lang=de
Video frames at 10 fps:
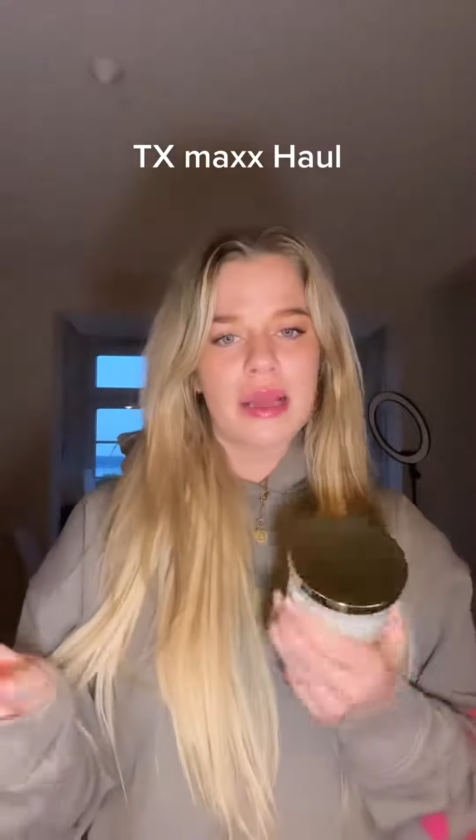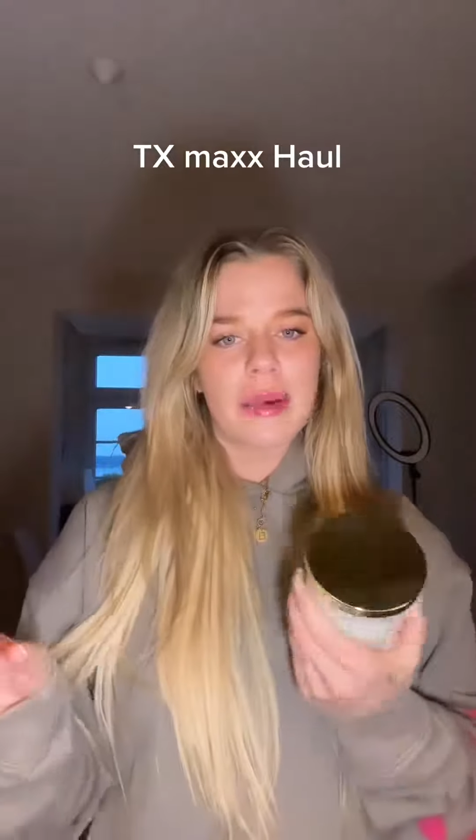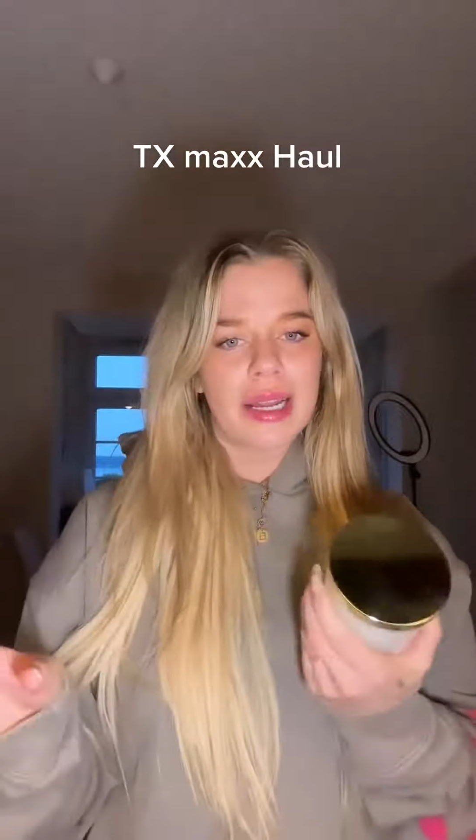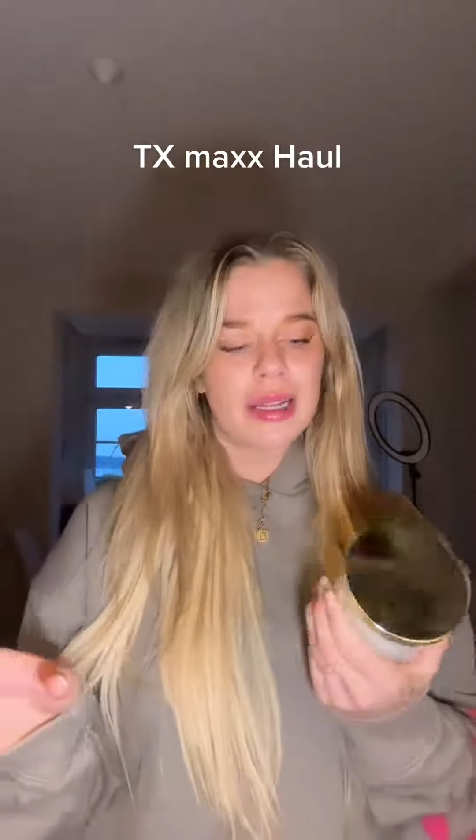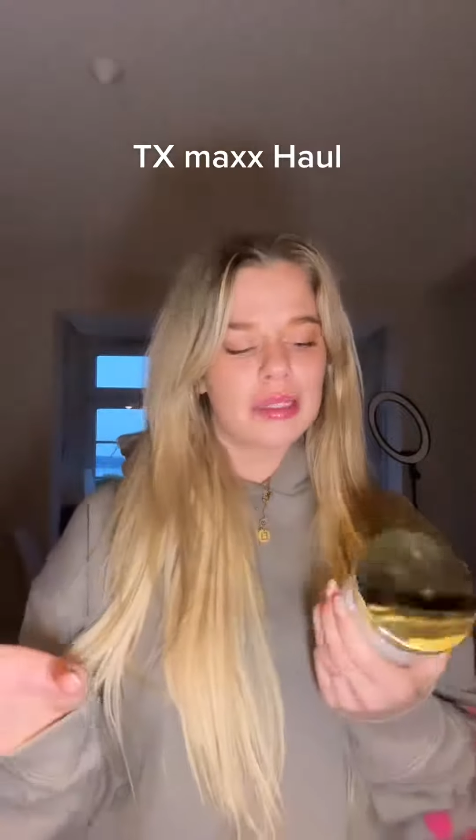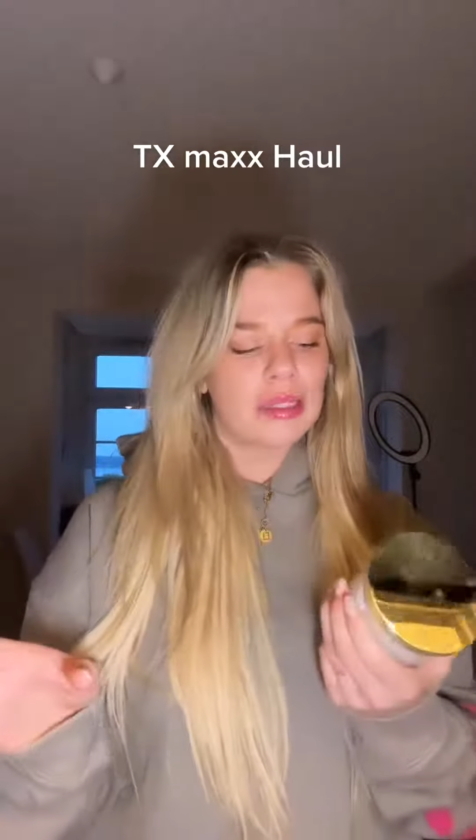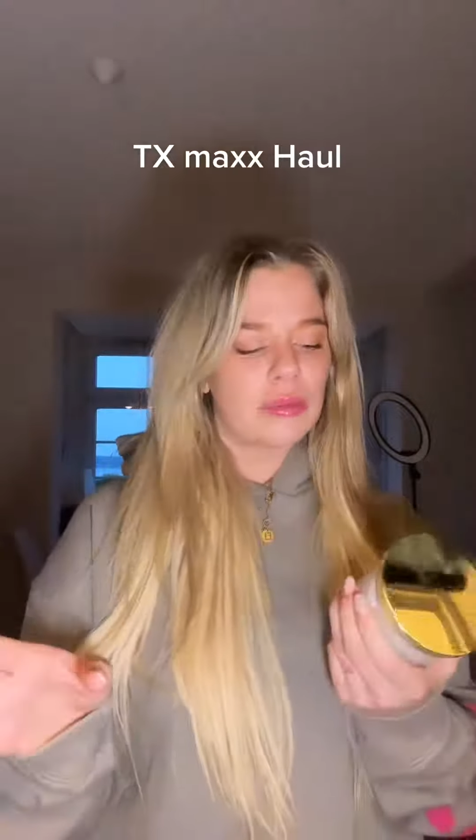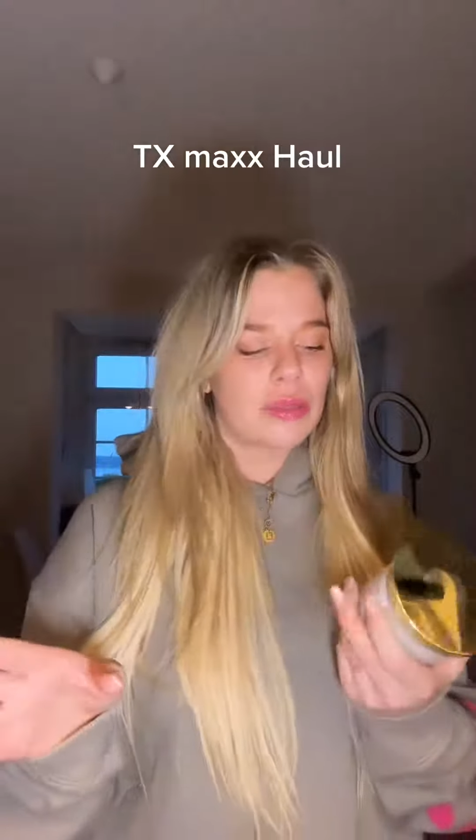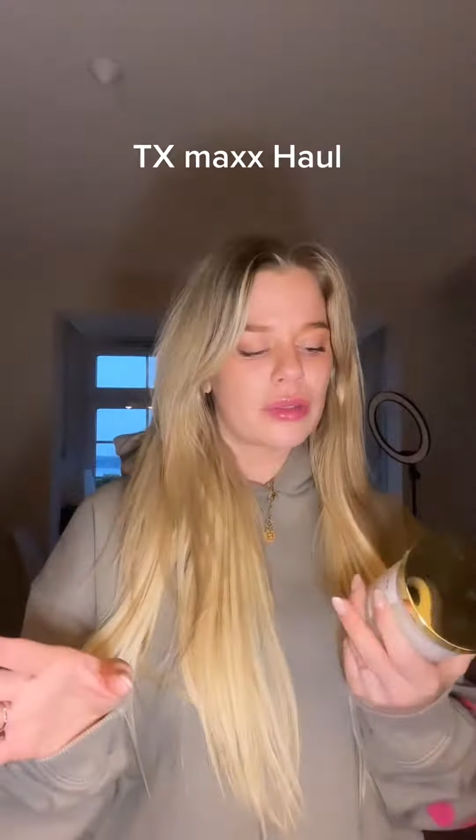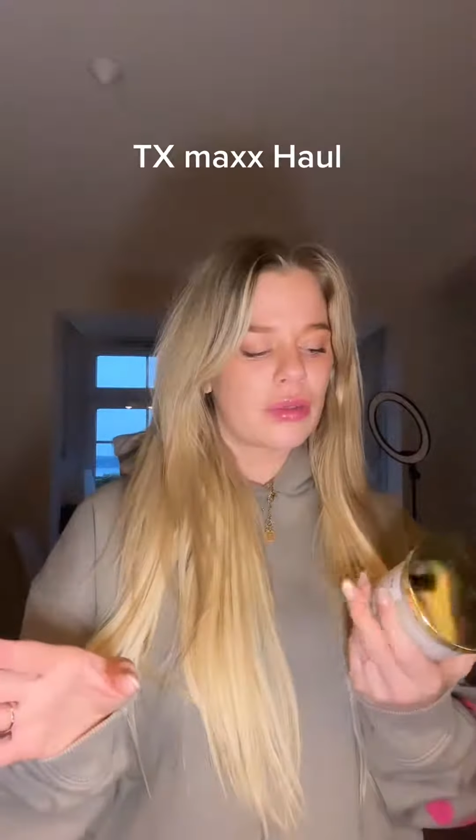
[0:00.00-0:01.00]
aber dann dachte ich
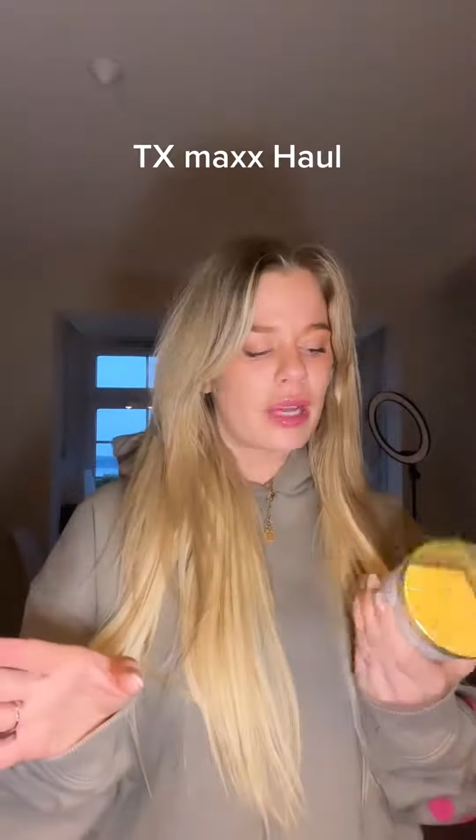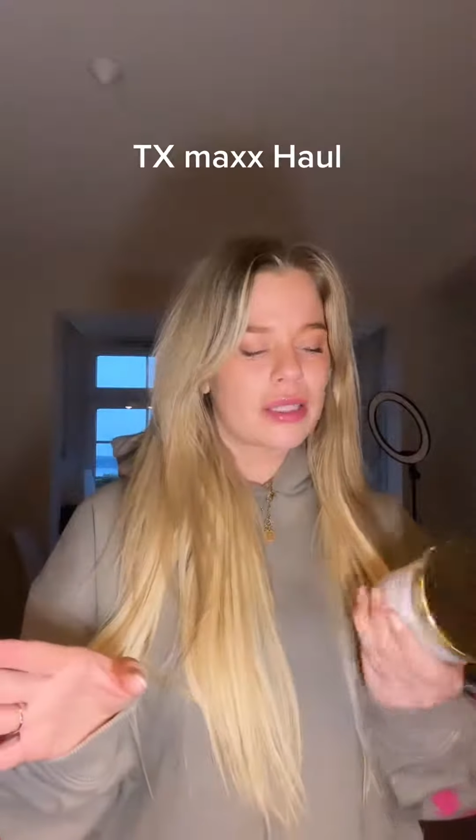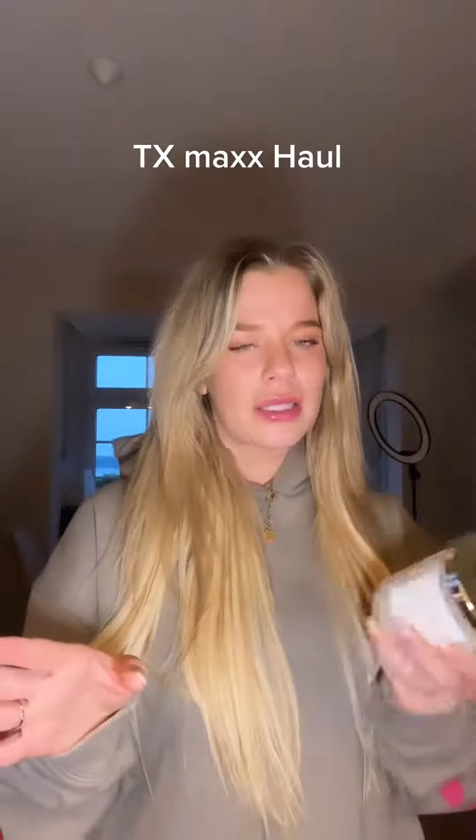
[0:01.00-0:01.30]
mir so, ganz